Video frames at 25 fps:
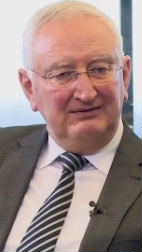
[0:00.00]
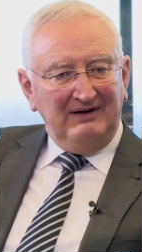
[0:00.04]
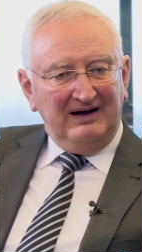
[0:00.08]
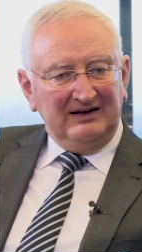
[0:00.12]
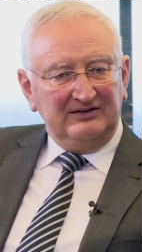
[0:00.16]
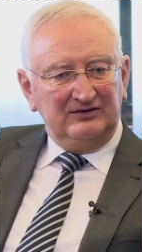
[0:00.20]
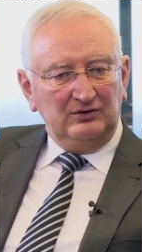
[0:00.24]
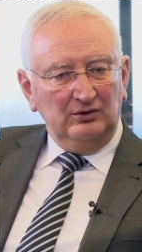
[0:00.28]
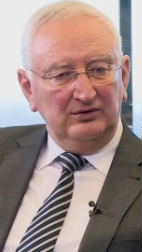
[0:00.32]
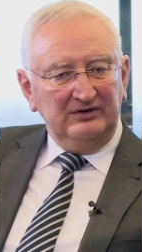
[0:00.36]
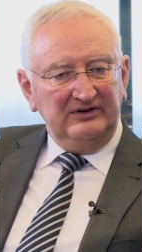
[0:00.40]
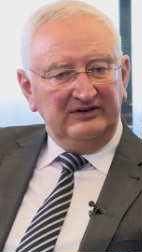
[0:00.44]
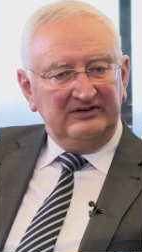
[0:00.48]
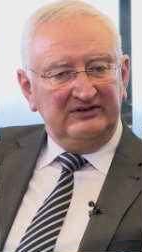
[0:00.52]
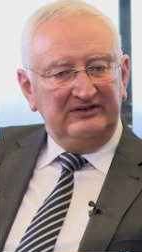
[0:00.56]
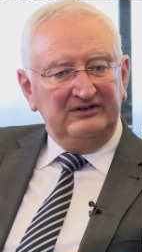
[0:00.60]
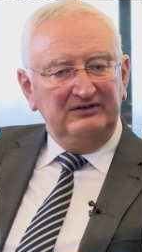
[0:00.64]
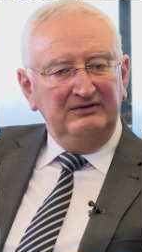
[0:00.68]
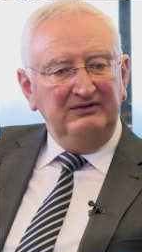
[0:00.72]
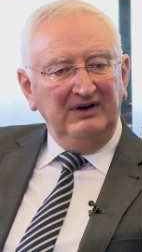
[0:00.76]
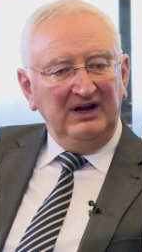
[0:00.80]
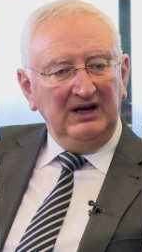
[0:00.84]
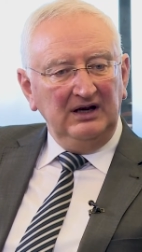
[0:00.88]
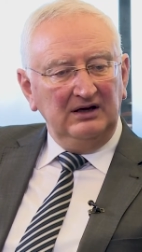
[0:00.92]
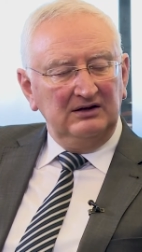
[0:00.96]
was uns
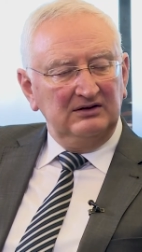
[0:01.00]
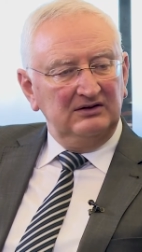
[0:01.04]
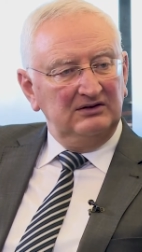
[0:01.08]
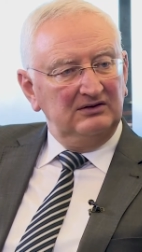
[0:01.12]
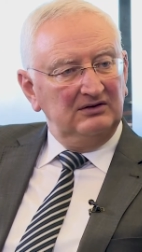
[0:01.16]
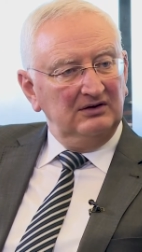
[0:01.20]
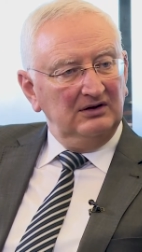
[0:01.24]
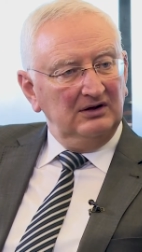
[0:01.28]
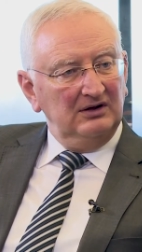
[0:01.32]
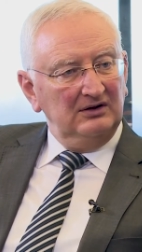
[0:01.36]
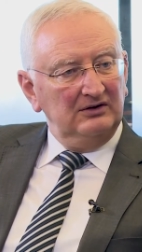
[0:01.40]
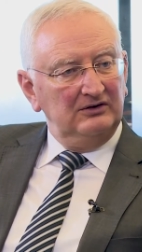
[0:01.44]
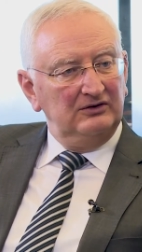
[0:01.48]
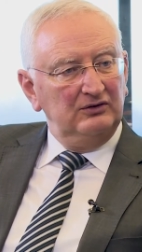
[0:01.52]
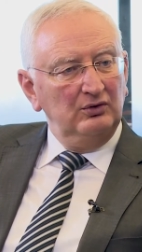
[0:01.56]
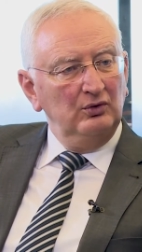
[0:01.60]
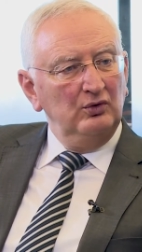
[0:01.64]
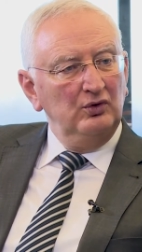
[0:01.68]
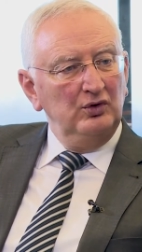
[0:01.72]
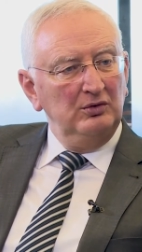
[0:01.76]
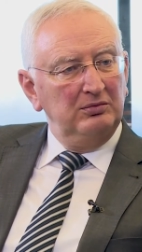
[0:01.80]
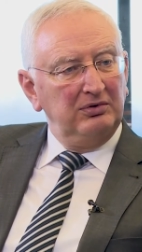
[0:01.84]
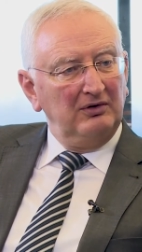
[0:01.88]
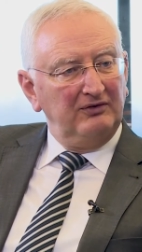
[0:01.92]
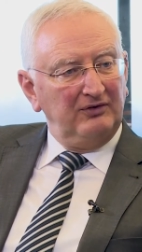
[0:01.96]
zwingt, zu
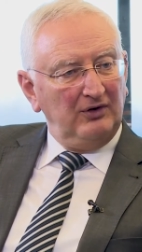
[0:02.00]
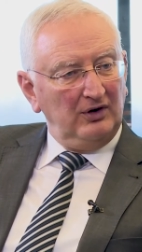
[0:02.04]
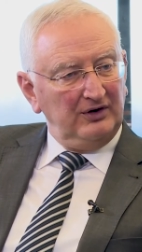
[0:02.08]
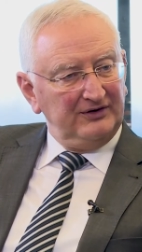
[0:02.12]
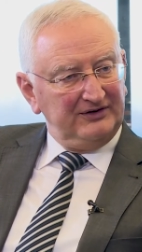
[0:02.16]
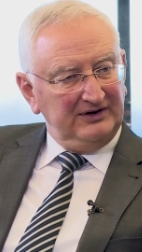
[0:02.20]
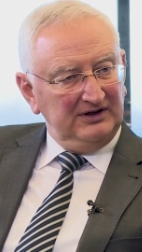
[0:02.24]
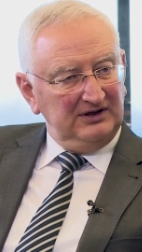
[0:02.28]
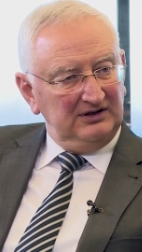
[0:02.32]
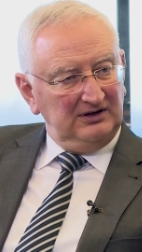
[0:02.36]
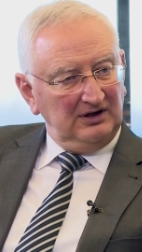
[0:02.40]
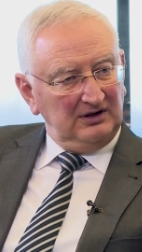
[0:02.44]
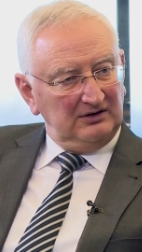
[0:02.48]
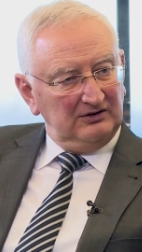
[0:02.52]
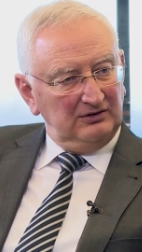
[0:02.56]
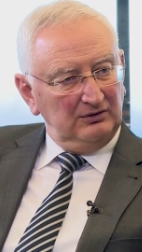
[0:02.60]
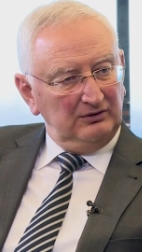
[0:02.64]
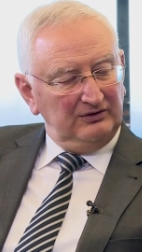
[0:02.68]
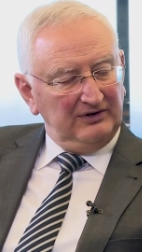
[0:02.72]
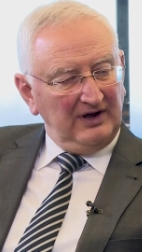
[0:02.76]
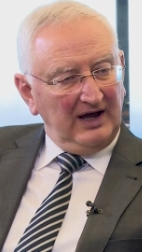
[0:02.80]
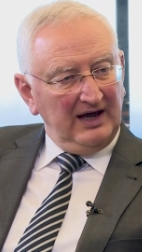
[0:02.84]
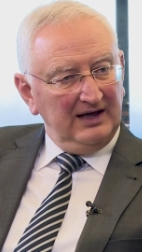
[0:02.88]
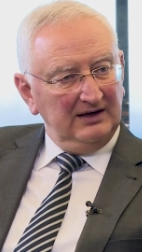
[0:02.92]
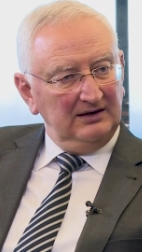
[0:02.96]
übervorsichtig zu
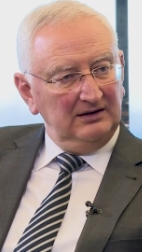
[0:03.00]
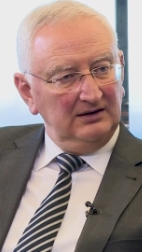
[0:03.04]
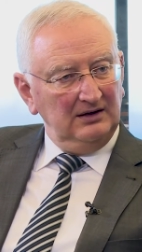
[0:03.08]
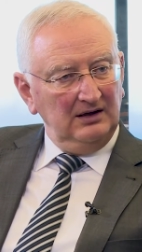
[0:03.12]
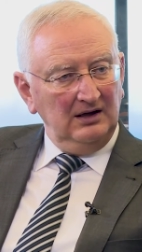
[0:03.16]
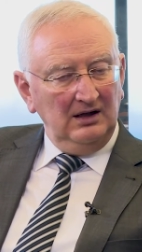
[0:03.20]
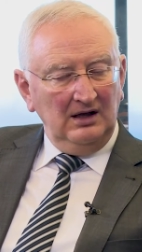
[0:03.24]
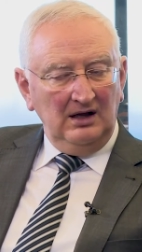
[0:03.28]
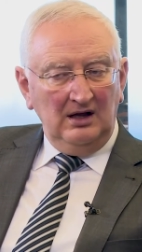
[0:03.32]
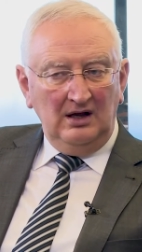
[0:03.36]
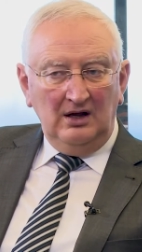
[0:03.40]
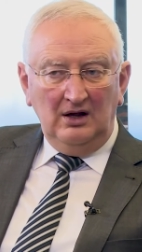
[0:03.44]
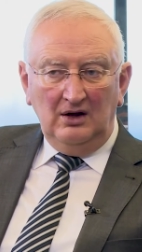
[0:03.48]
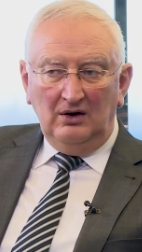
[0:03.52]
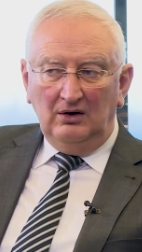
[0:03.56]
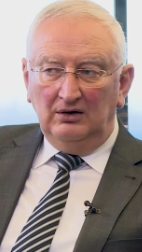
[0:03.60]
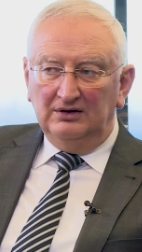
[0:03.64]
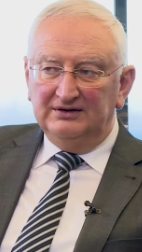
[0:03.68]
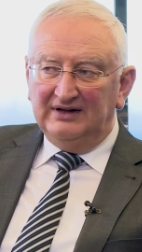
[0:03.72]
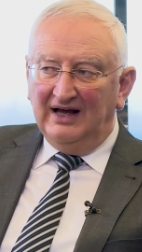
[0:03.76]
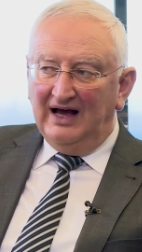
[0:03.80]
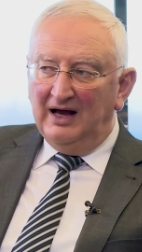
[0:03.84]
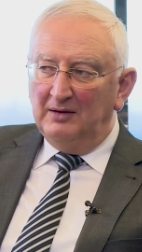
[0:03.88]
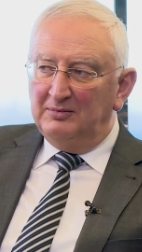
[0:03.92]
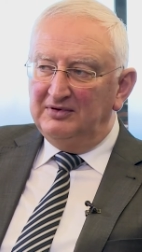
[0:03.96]
sein. Mhm. Und
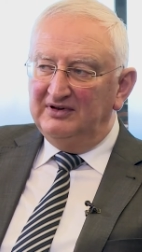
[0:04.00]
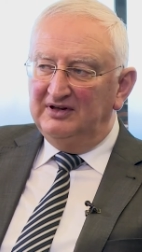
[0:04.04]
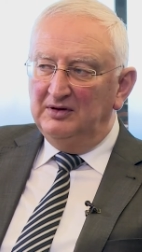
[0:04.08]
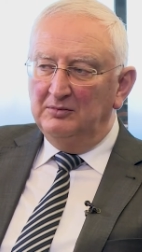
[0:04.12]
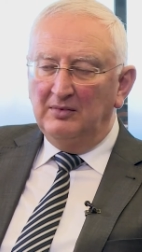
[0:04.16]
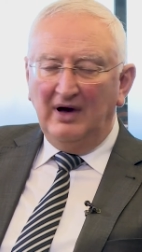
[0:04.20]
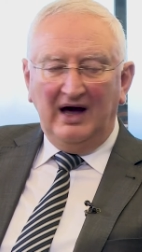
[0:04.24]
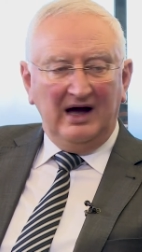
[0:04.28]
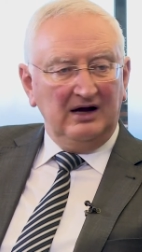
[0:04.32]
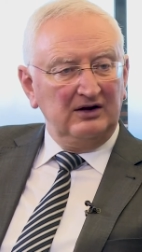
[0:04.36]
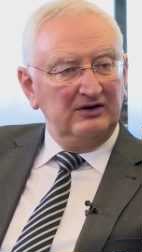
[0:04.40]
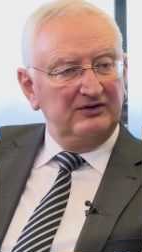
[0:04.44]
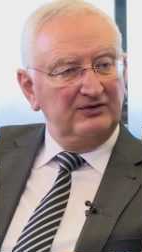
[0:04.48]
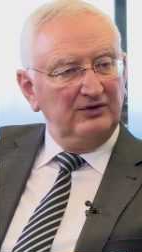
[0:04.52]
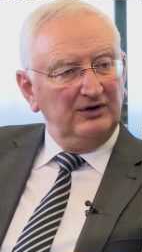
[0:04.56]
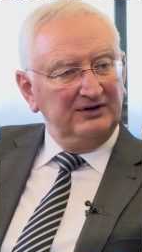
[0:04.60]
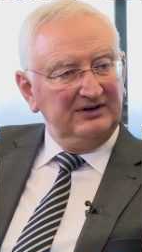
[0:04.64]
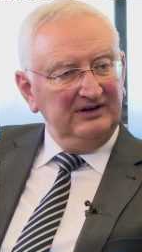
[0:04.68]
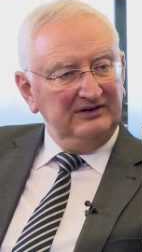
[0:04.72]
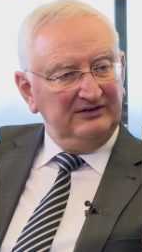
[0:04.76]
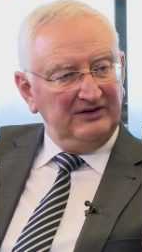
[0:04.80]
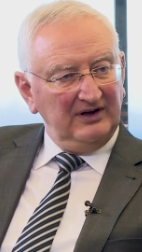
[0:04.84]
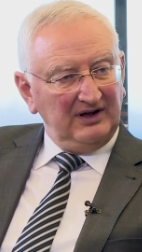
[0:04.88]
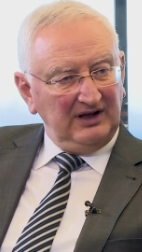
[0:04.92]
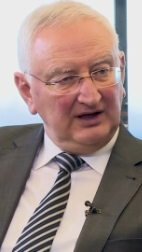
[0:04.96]
da habe ich immer Angst vor
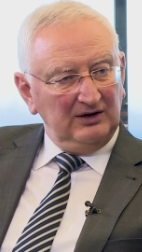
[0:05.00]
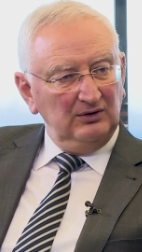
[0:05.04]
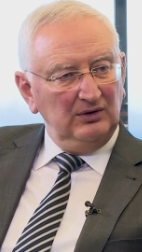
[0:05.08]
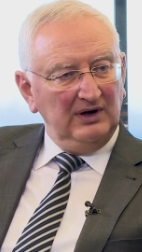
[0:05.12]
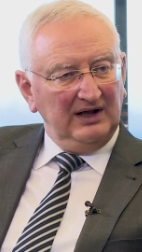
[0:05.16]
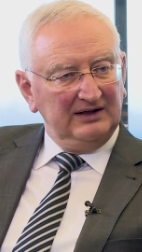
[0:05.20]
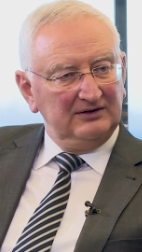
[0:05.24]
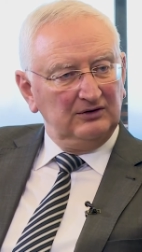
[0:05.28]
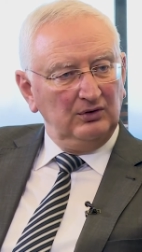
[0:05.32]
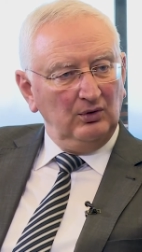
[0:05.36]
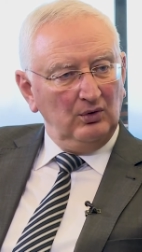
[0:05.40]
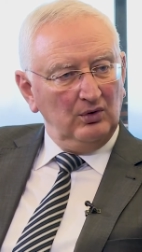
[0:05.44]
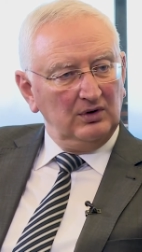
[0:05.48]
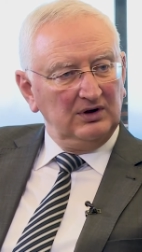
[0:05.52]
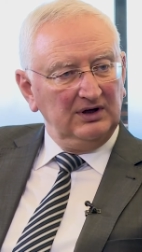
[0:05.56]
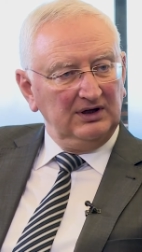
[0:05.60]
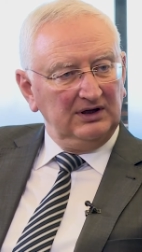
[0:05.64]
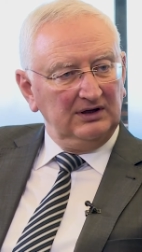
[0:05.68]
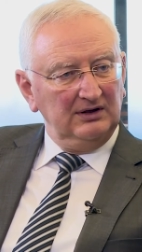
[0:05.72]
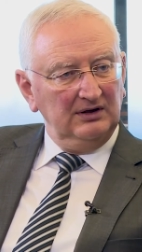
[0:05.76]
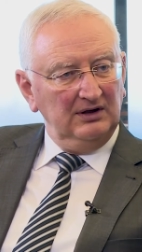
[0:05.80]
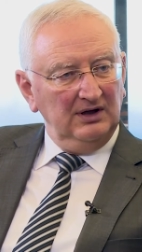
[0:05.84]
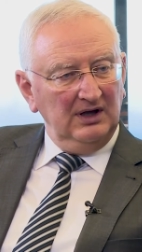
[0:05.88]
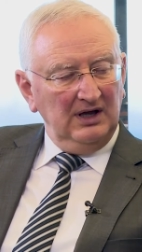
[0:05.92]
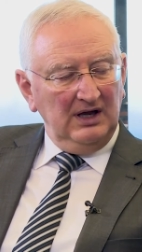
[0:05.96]
dieser
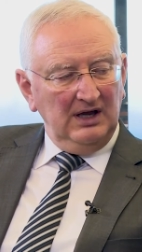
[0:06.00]
Regulatorik.